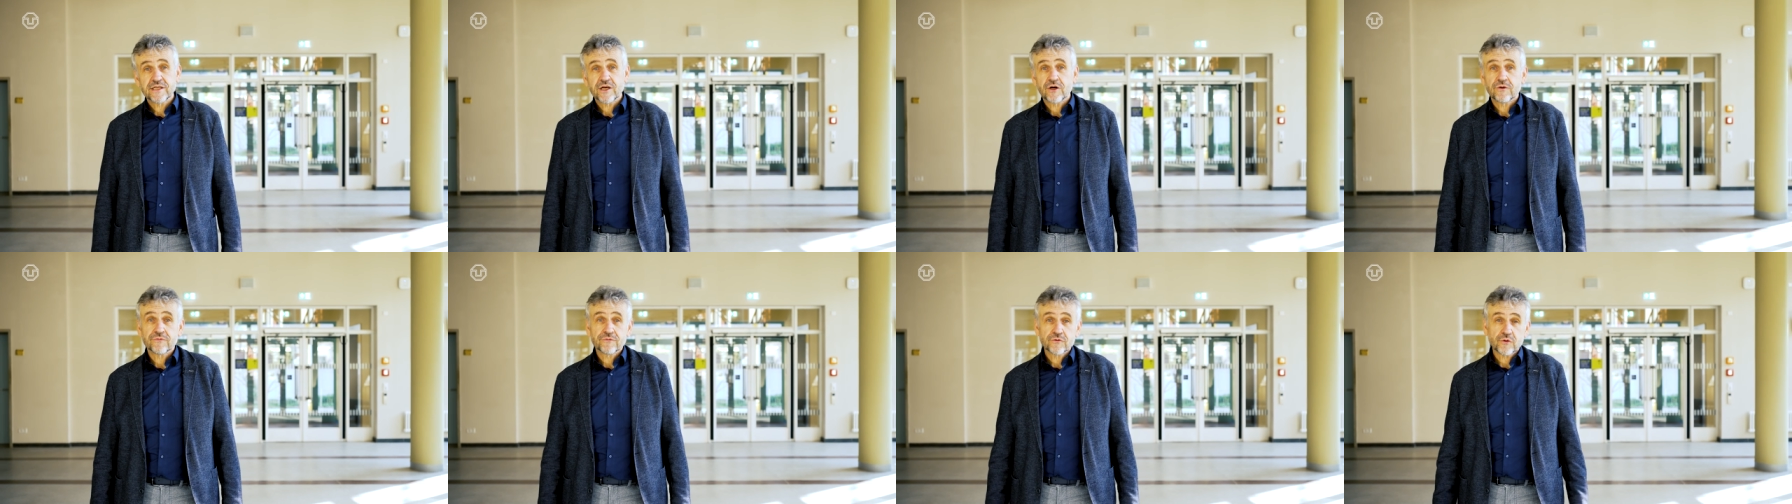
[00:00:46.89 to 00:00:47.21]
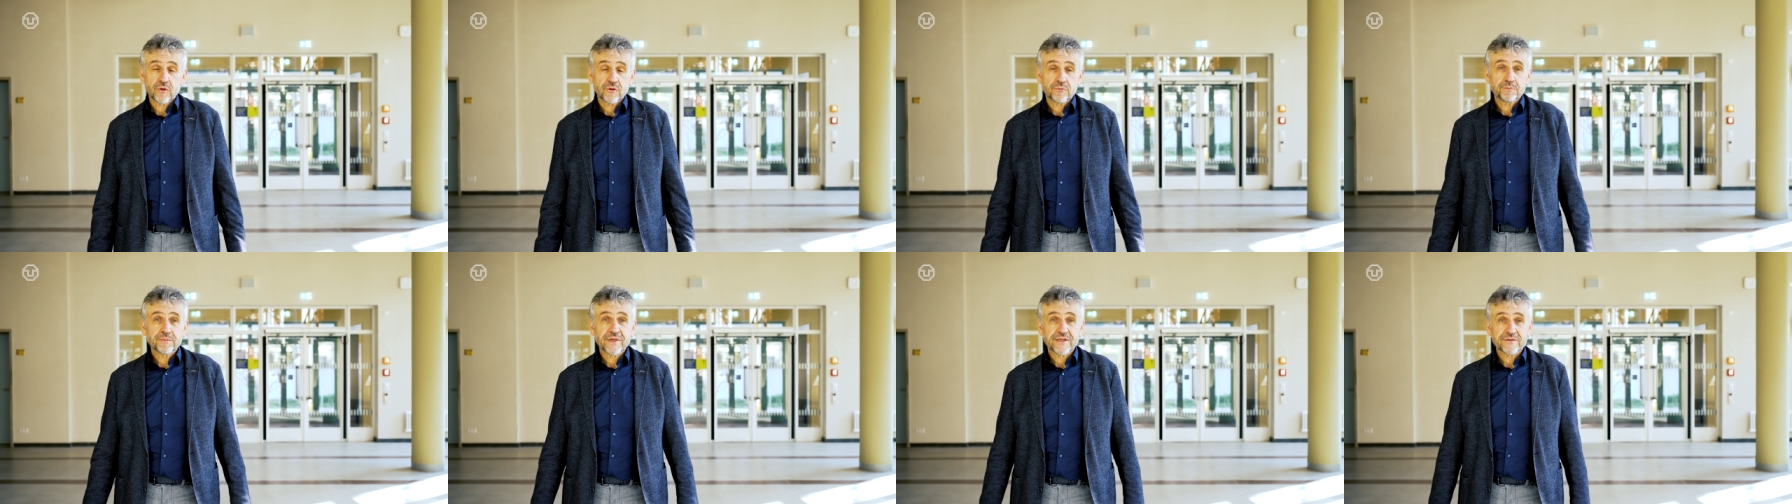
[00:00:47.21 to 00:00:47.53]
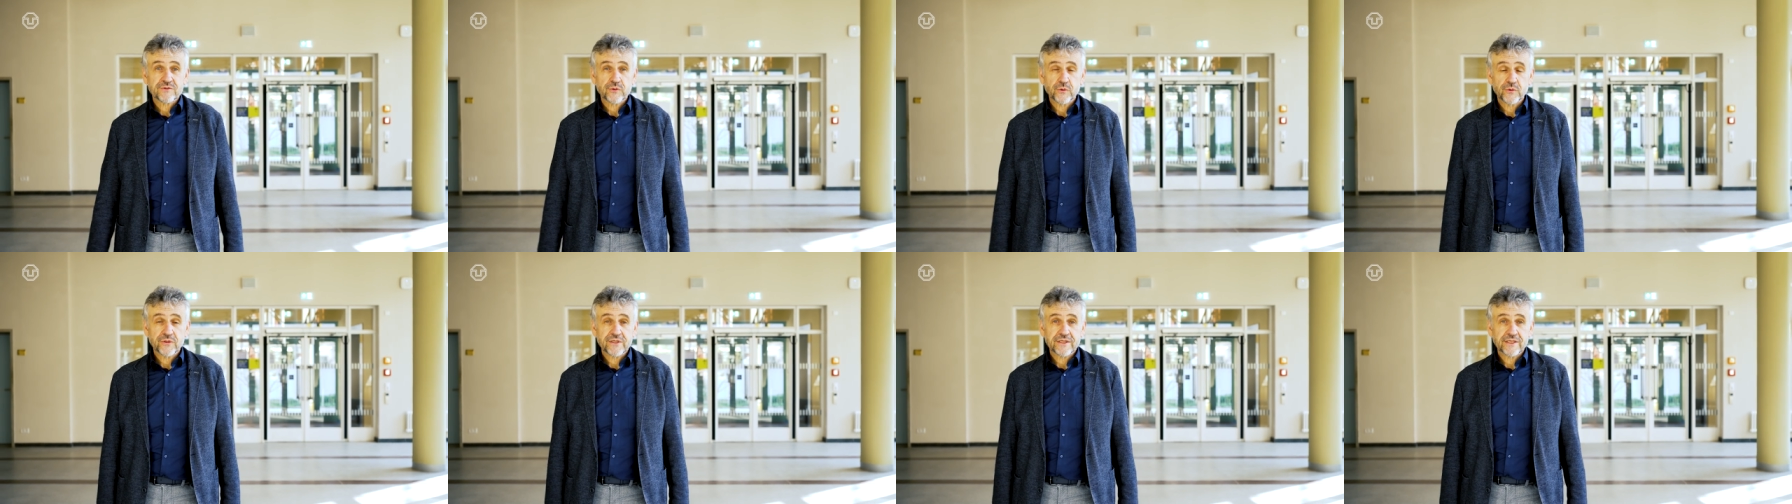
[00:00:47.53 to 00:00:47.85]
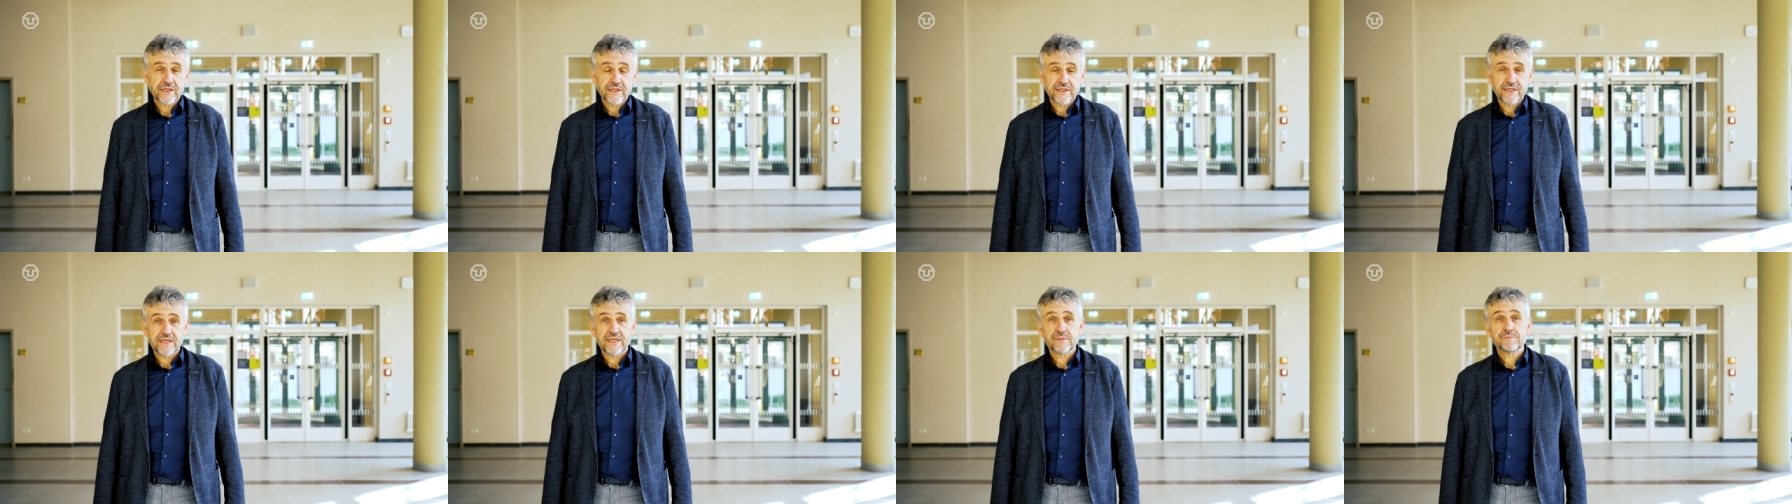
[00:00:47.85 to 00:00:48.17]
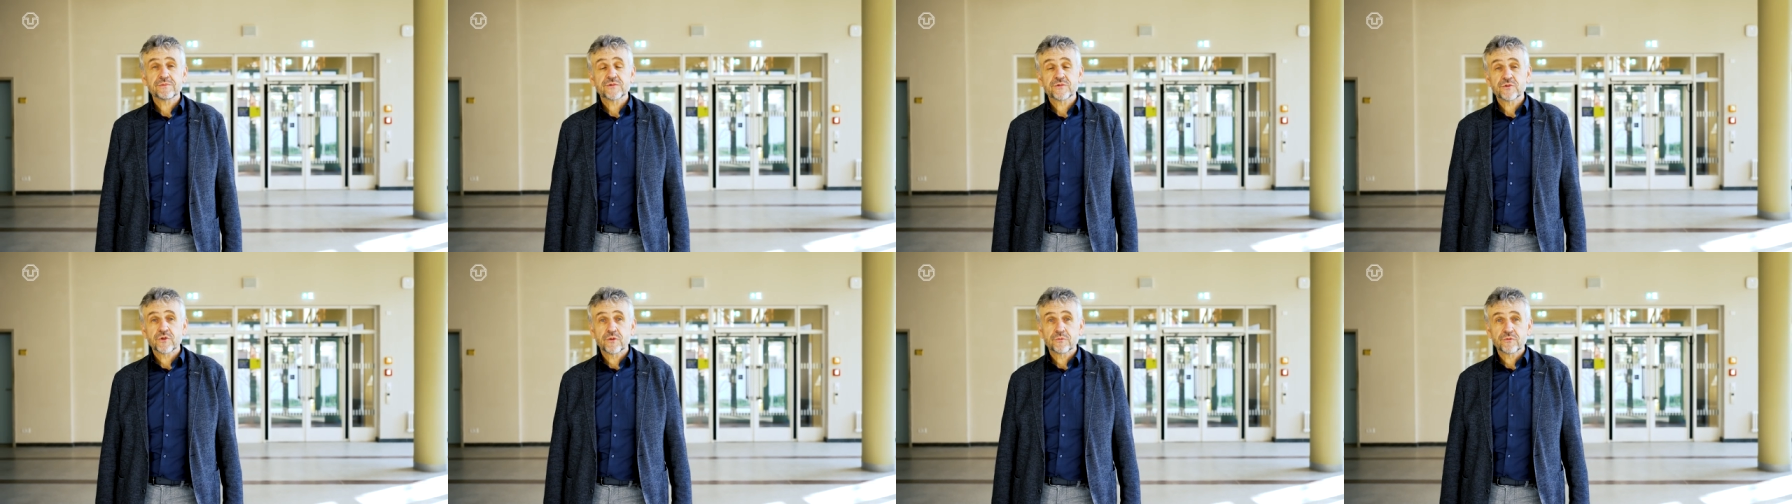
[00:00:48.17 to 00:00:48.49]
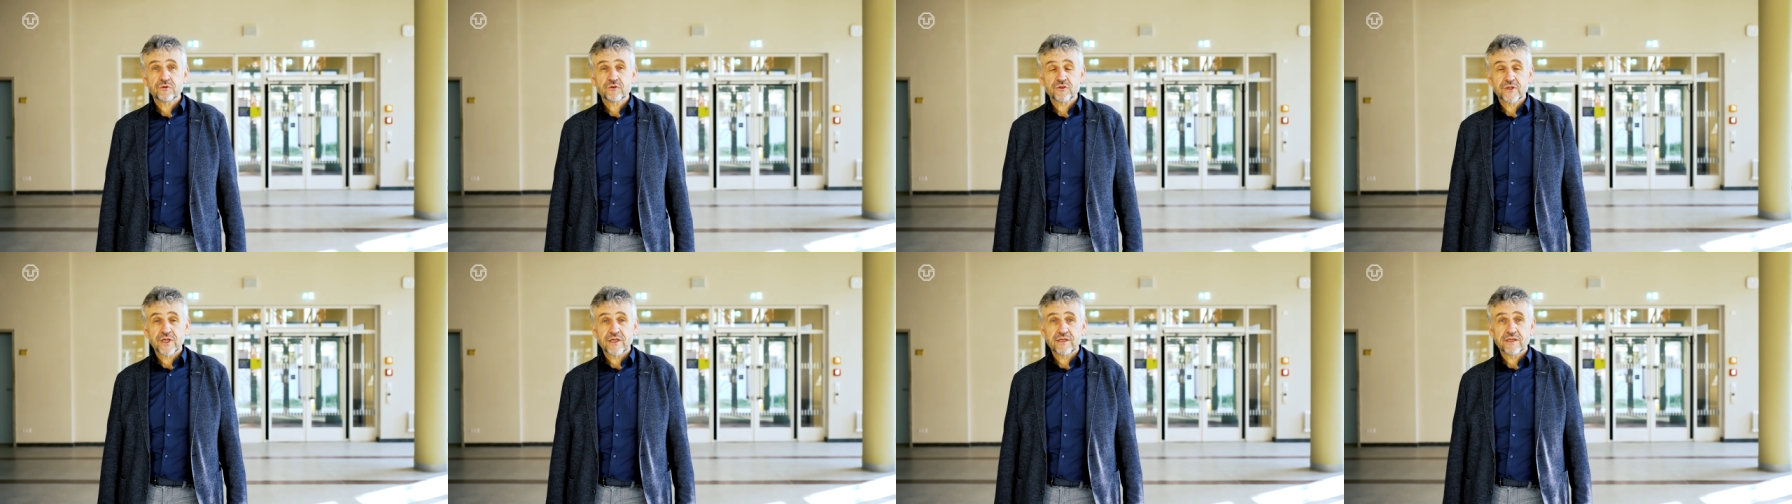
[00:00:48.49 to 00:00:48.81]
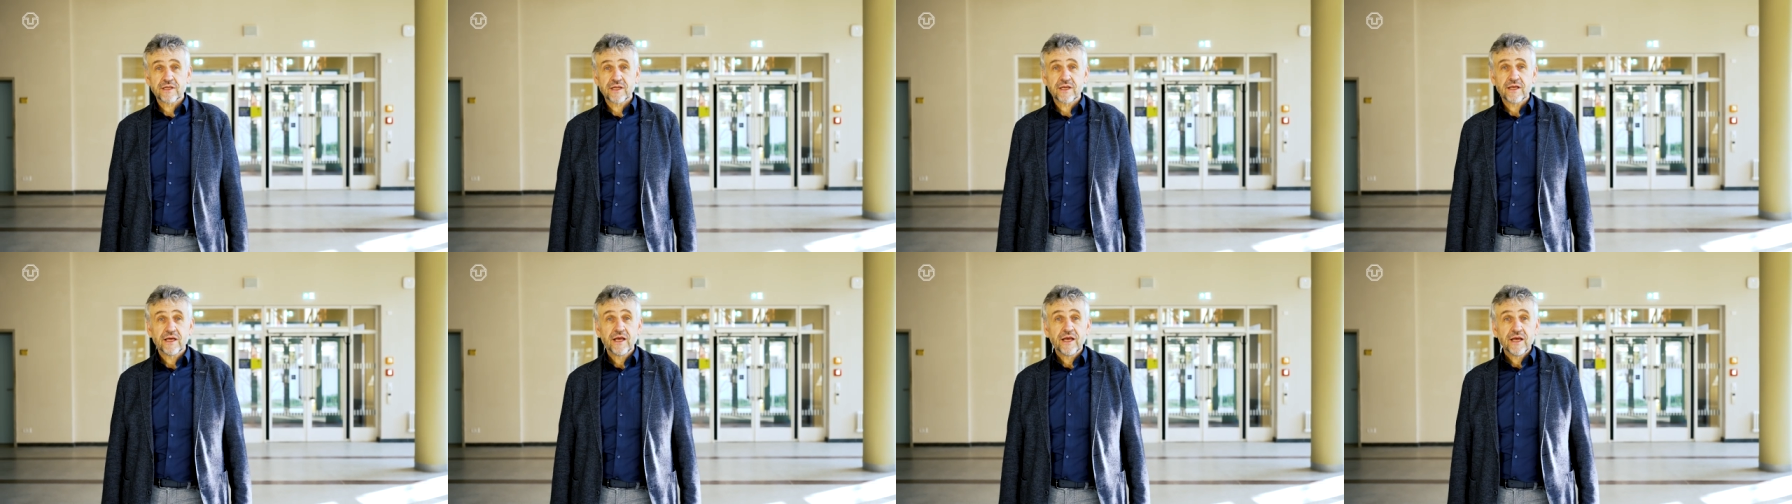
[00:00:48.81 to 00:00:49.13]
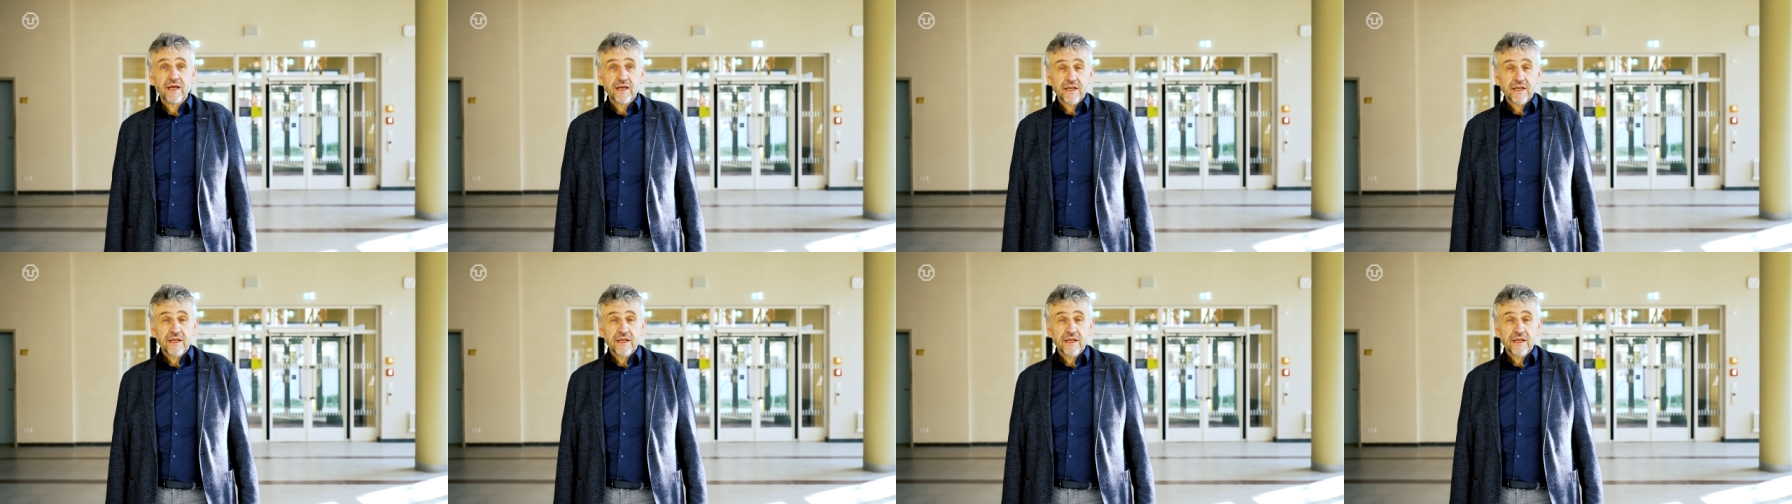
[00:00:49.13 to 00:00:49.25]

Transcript: die aufgrund persönlicher Lebensumstände